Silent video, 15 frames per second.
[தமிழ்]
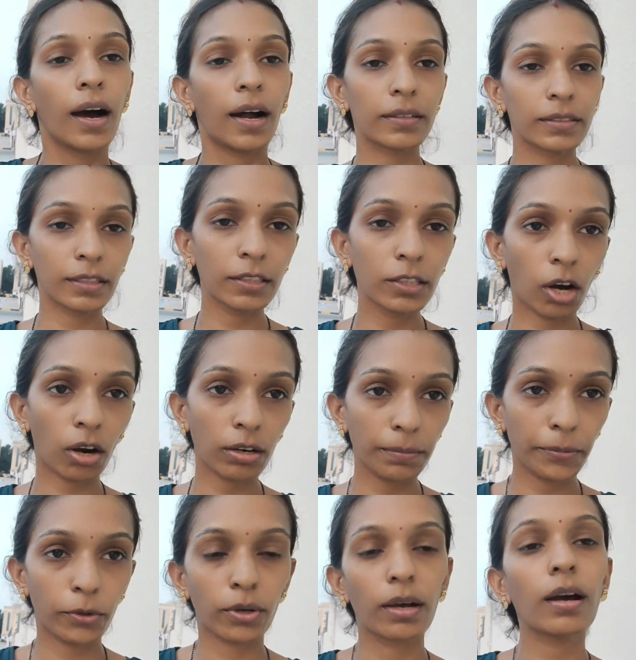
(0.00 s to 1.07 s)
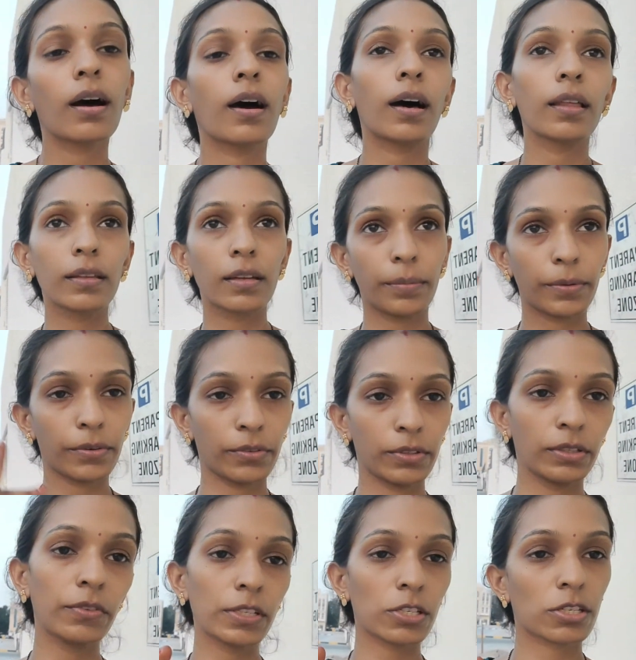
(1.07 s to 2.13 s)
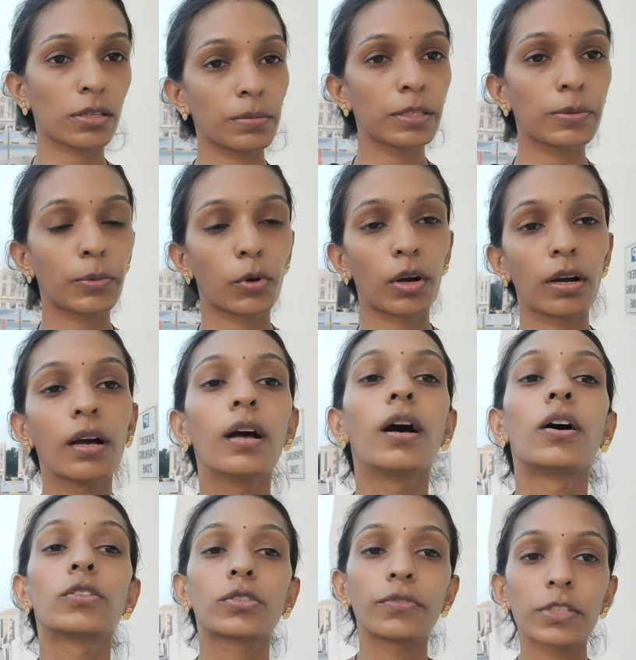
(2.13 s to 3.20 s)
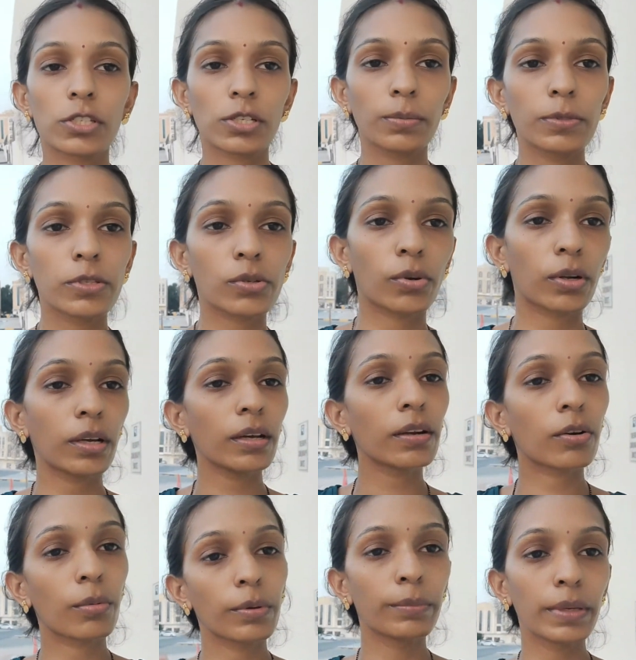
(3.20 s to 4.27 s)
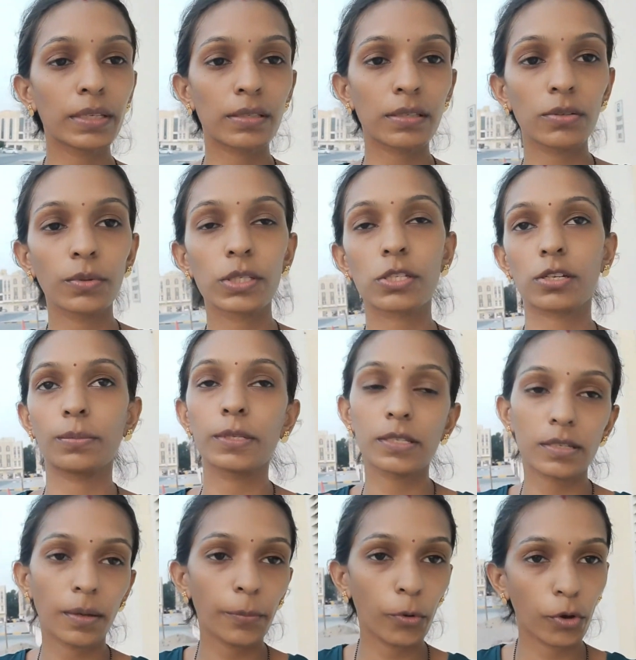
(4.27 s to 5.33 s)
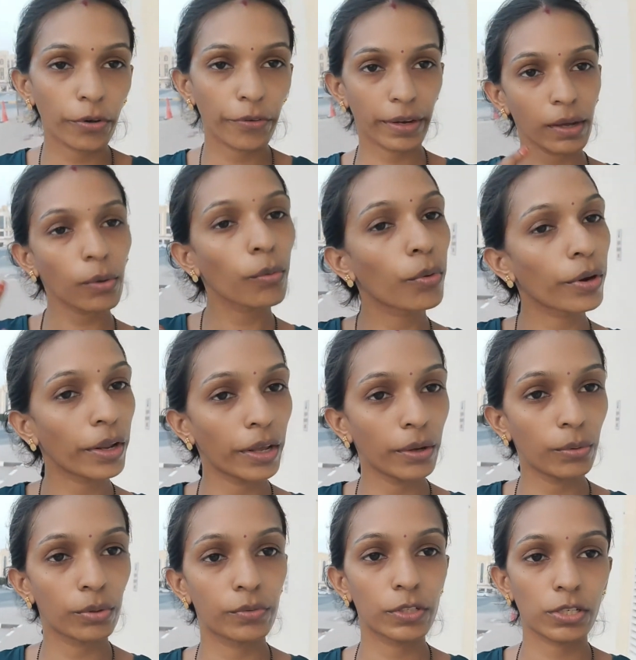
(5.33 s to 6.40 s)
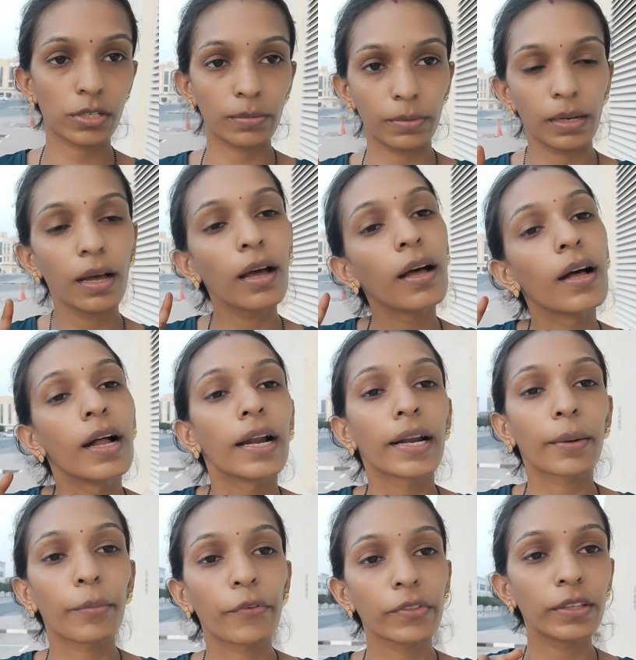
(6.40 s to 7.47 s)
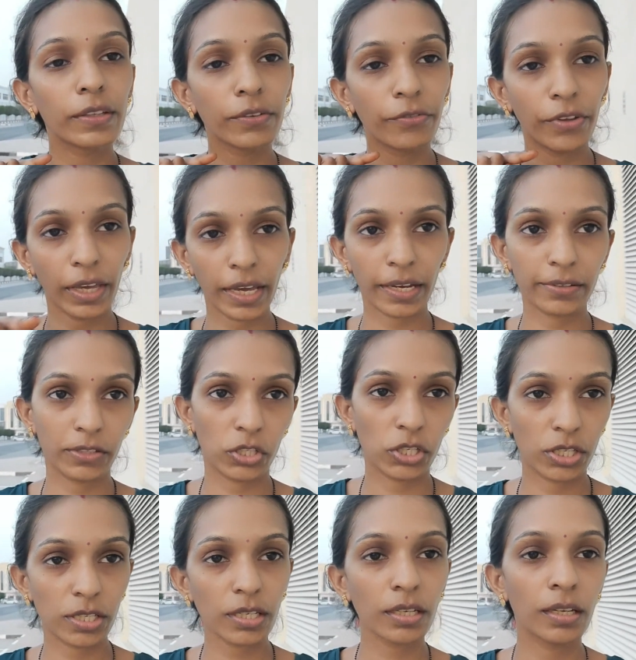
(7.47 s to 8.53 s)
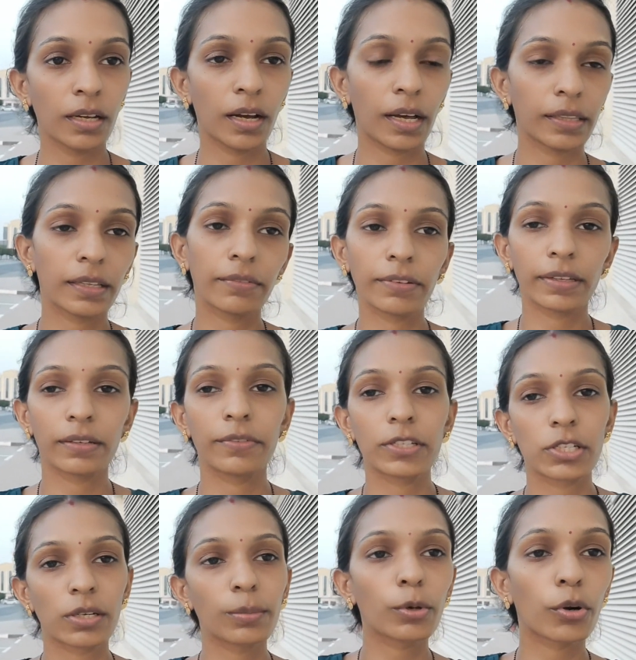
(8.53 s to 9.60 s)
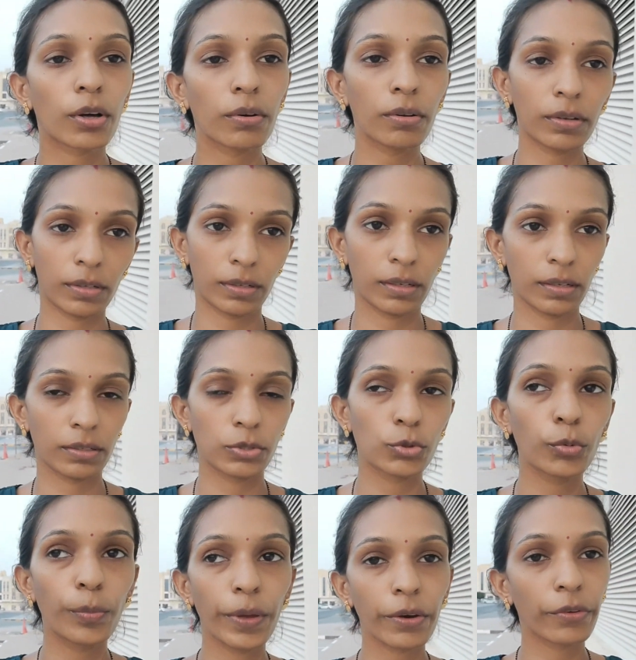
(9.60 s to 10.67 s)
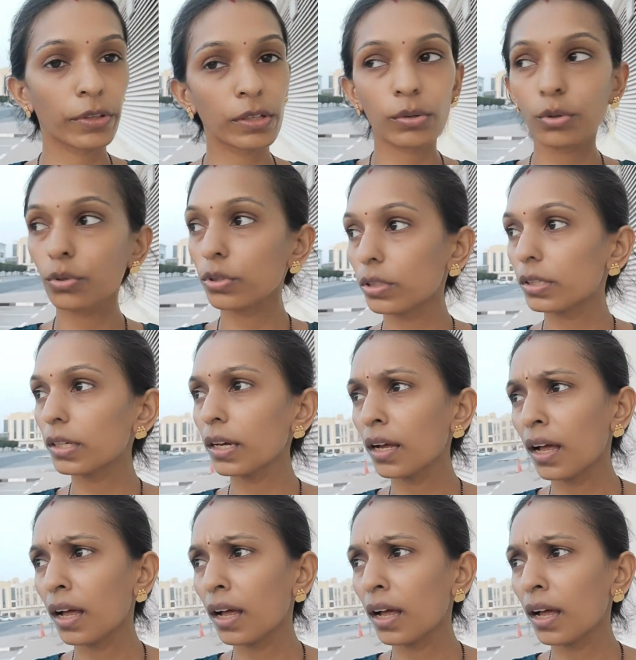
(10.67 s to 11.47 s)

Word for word: அடுத்தது தால் போங்க அதுக்கப்புறம் வந்து வெஜிடபிள்ஸ் போங்க ஸோ வெஜிடபிள்ஸ் கூட ரொம்ப மிக்ஸ்டு வெஜிடபிள்ஸ்லாம் போகிறேன்னா ஒரே ஒரு வெஜிடபிளை நம்ம வந்து வேக வச்சுட்டு அந்த வெ வெஜிடபிளோட சூப்பையும் வந்து கொடுத்துட்டு